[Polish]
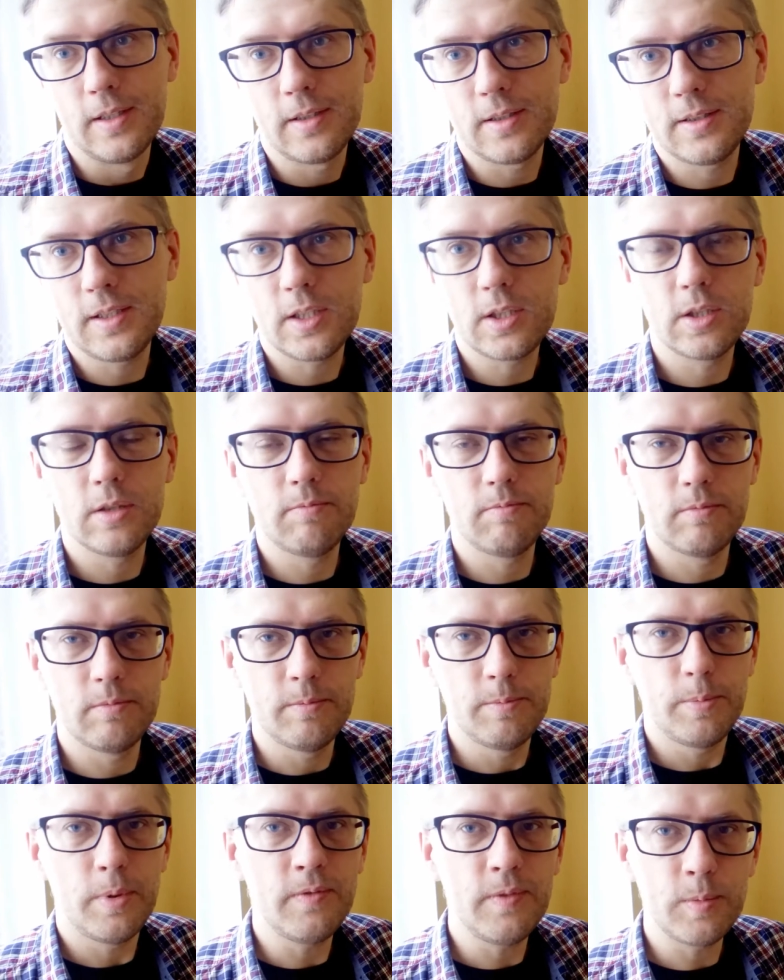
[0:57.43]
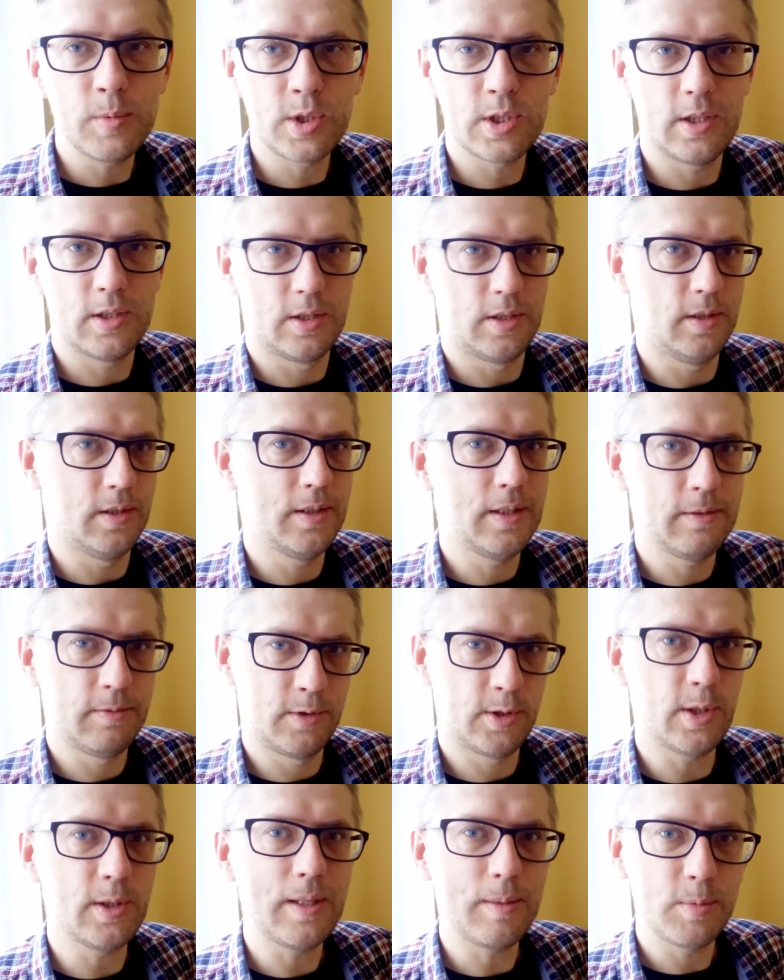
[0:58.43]
to znaczy, powiem szczerze,
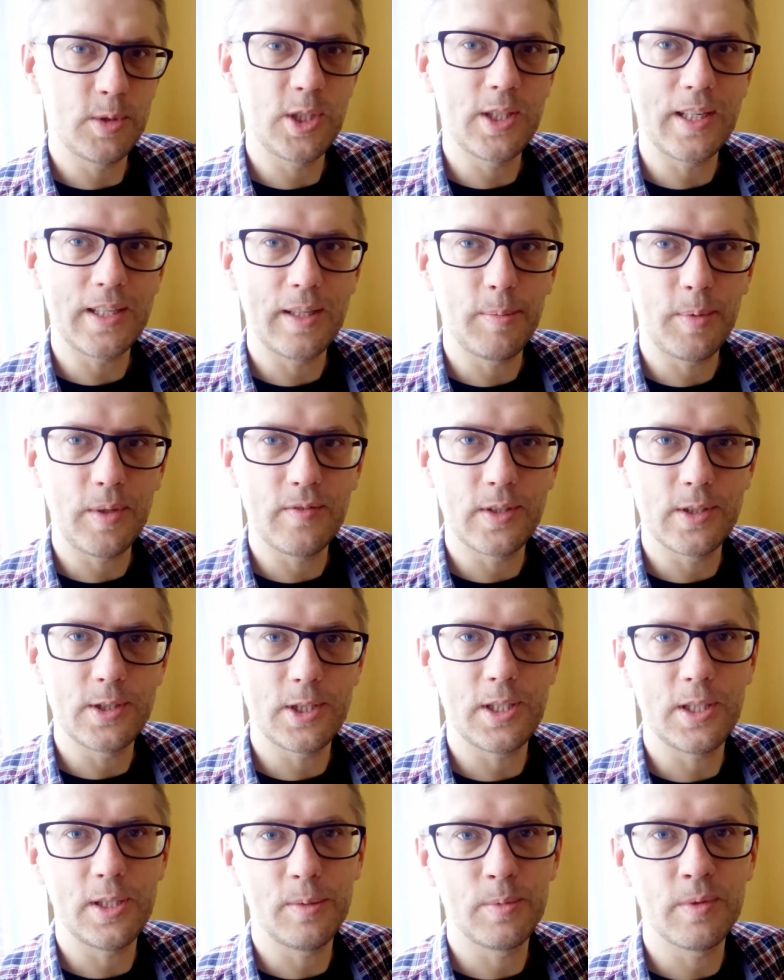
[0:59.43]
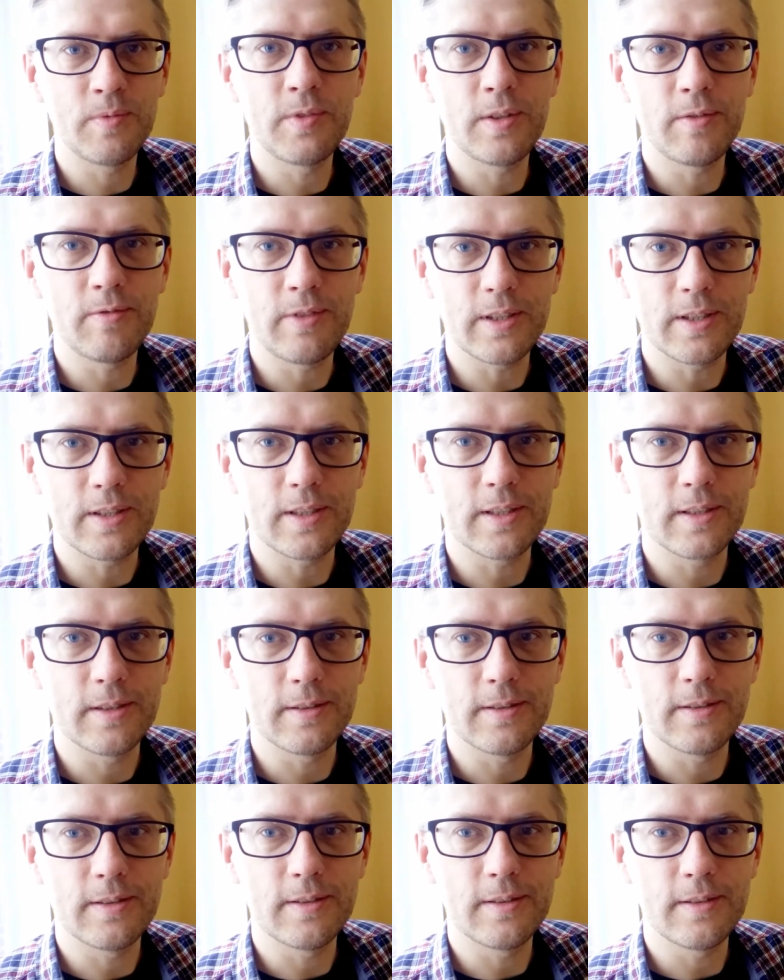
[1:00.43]
co tam się tak naprawdę dzieje, to pewnie wie
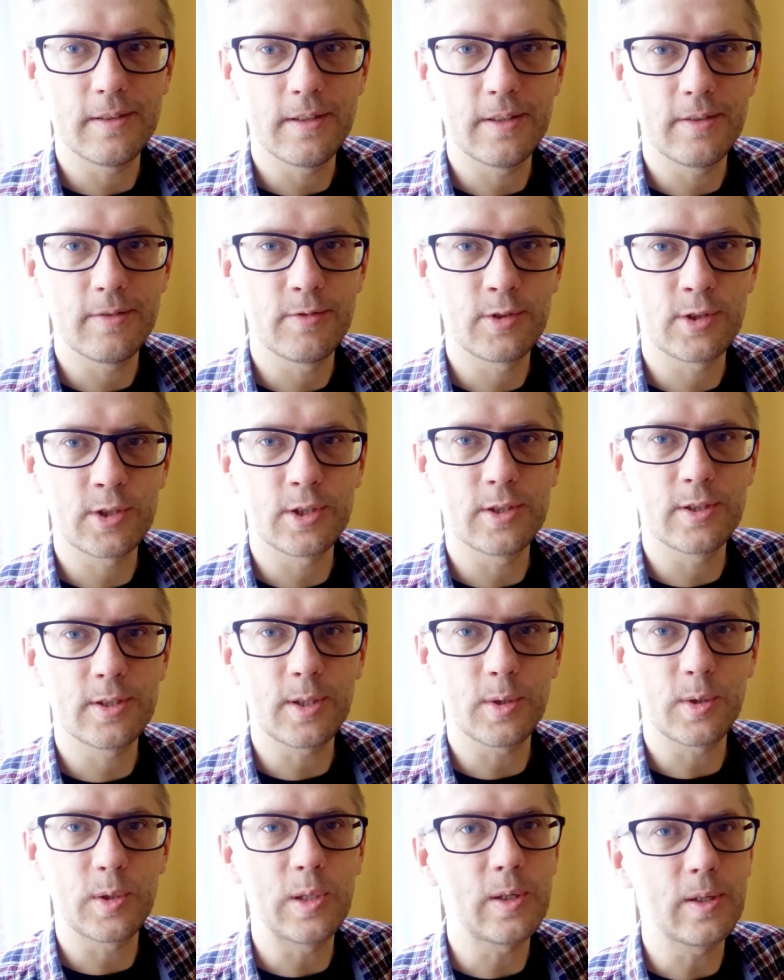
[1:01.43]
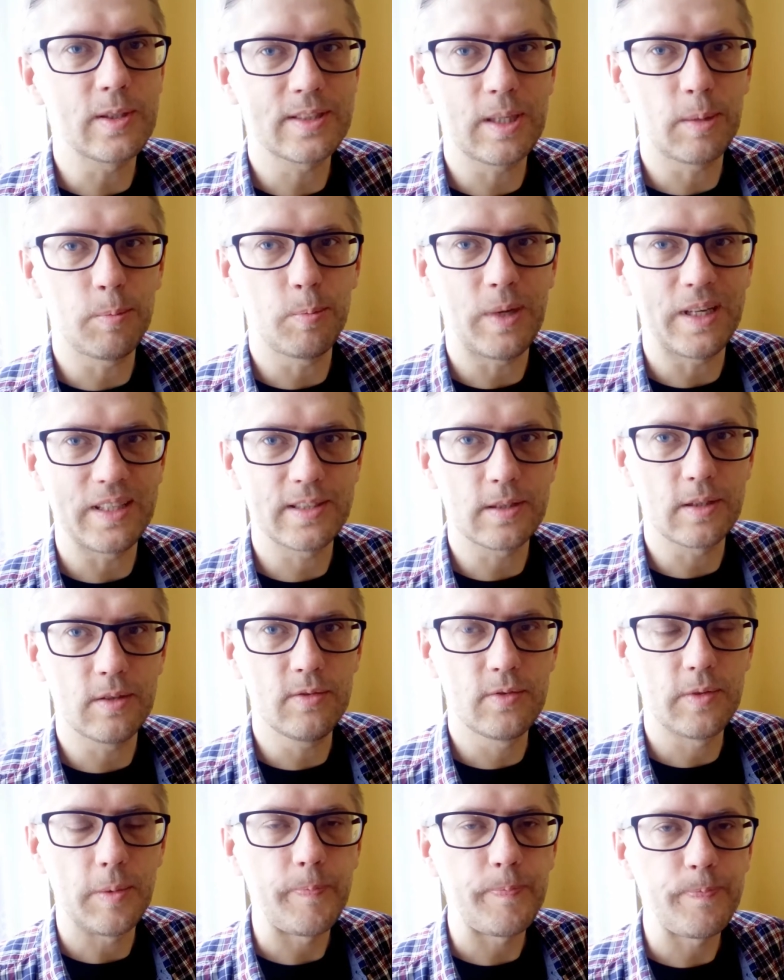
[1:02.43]
y, wszystko tylko sam
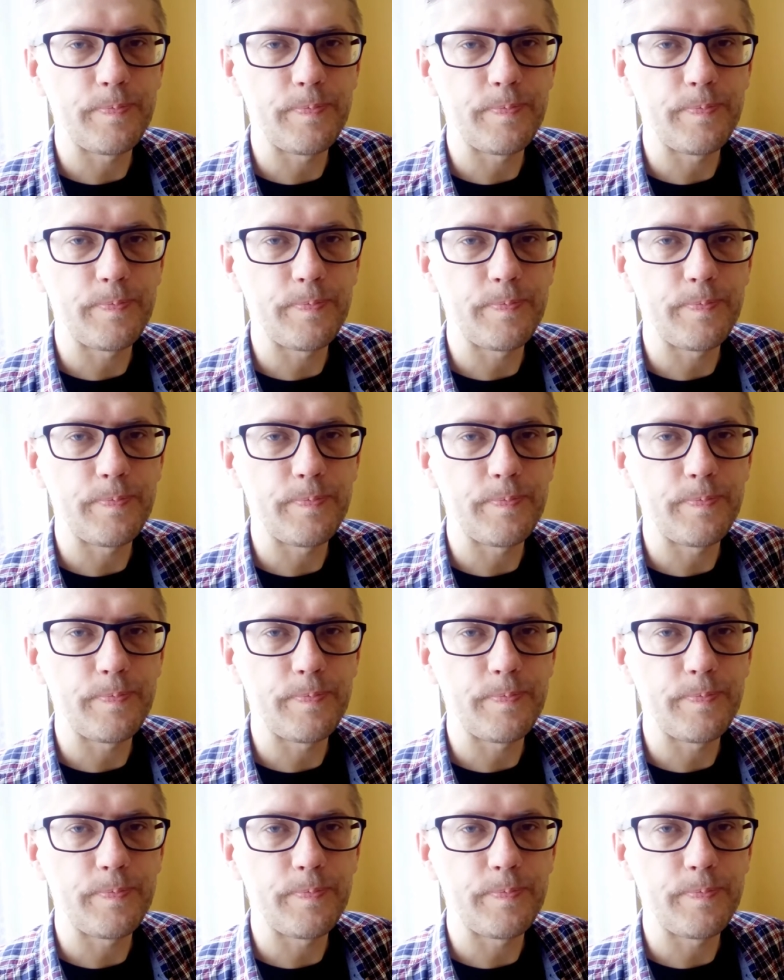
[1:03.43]
Maskow.